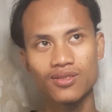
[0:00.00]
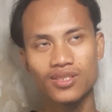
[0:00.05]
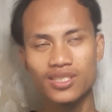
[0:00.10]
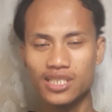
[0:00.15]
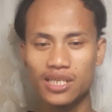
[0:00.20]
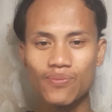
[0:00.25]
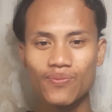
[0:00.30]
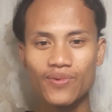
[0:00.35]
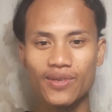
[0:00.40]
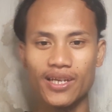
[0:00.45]

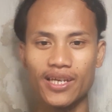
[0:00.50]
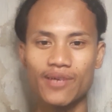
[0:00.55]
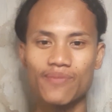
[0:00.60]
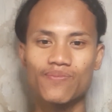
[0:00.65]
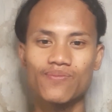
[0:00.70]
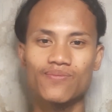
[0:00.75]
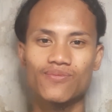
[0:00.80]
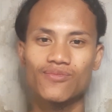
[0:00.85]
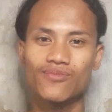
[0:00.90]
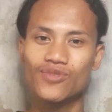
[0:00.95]
subscribe
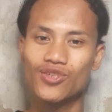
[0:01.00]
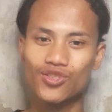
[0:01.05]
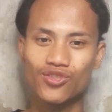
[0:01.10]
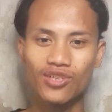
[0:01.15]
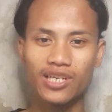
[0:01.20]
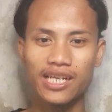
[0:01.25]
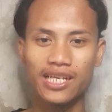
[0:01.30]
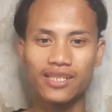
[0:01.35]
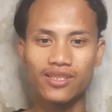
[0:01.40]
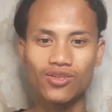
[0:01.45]
guys
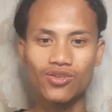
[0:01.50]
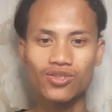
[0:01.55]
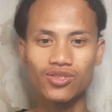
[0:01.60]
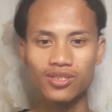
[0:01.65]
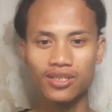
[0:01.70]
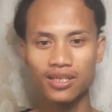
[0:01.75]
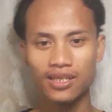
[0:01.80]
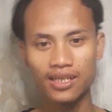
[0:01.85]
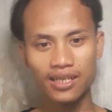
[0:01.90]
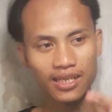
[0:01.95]
jualan
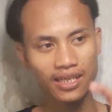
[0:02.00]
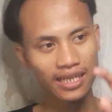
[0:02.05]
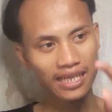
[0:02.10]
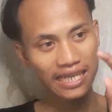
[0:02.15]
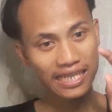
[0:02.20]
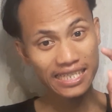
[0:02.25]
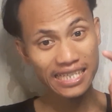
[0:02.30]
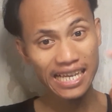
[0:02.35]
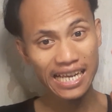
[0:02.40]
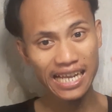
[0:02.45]
terus
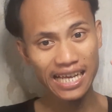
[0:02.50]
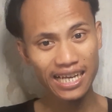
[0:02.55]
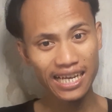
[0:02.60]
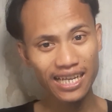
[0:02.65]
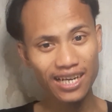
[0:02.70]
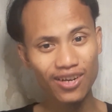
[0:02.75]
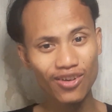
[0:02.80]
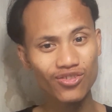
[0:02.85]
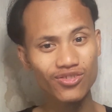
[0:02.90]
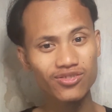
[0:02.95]

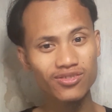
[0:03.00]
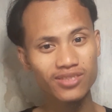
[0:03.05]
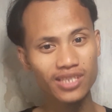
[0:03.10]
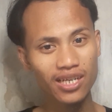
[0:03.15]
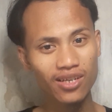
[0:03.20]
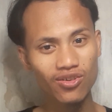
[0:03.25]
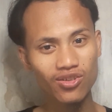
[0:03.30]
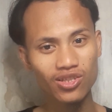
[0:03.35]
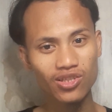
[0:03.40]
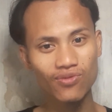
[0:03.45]
nyalakan
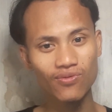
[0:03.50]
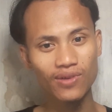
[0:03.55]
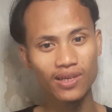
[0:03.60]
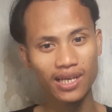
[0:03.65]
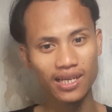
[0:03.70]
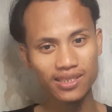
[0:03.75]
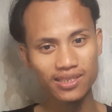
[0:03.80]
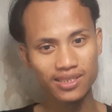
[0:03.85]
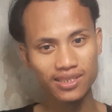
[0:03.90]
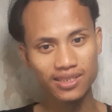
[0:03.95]
lonceng
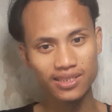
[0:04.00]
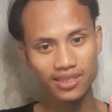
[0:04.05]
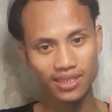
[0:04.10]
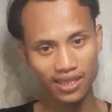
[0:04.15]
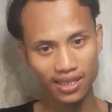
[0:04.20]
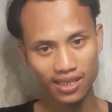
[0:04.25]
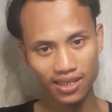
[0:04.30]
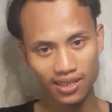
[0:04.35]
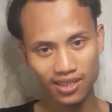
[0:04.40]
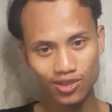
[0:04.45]

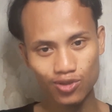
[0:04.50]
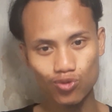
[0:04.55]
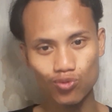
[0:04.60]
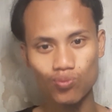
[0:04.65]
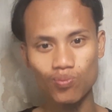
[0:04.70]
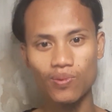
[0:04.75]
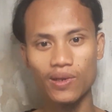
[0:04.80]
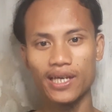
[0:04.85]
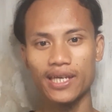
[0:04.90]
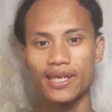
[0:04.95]
notifikasinya
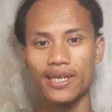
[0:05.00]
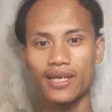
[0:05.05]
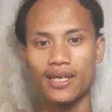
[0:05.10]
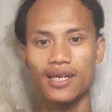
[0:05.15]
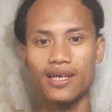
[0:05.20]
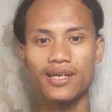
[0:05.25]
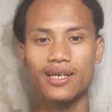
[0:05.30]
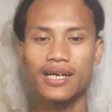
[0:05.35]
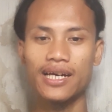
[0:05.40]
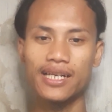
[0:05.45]

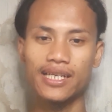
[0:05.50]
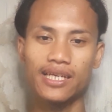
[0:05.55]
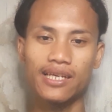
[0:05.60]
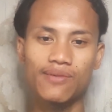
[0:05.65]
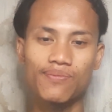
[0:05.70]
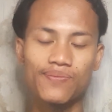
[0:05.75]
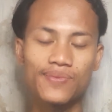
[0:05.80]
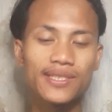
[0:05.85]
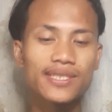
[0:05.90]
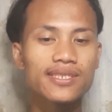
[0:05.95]
supaya
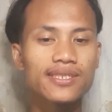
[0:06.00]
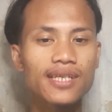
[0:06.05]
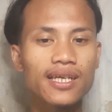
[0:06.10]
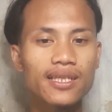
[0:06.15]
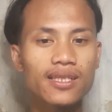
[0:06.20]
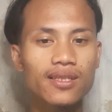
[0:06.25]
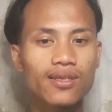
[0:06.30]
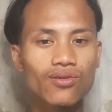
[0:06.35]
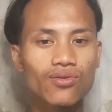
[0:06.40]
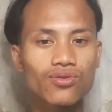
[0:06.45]
kalian
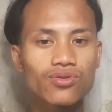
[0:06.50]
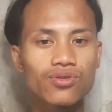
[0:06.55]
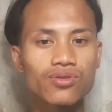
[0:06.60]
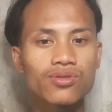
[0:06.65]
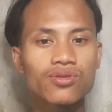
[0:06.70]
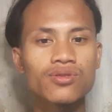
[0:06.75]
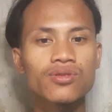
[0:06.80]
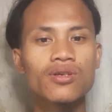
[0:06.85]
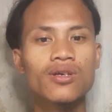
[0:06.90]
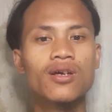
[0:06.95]
bisa
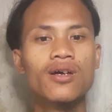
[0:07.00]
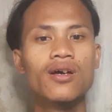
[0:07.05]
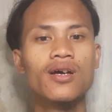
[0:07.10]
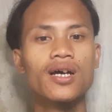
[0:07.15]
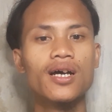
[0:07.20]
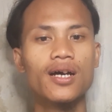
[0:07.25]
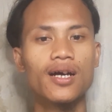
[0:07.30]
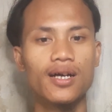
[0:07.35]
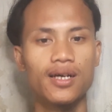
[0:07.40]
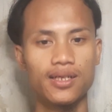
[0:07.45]
terus
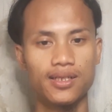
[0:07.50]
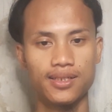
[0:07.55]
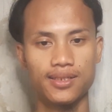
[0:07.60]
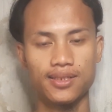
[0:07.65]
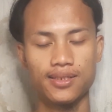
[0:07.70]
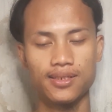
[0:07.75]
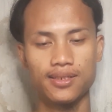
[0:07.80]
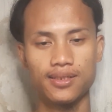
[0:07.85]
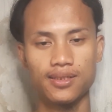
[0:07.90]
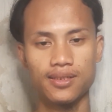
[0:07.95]

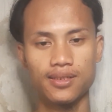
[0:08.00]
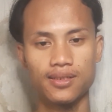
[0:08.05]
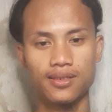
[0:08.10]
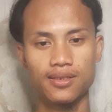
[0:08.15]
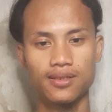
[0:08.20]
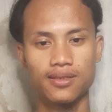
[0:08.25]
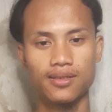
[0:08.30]
uh,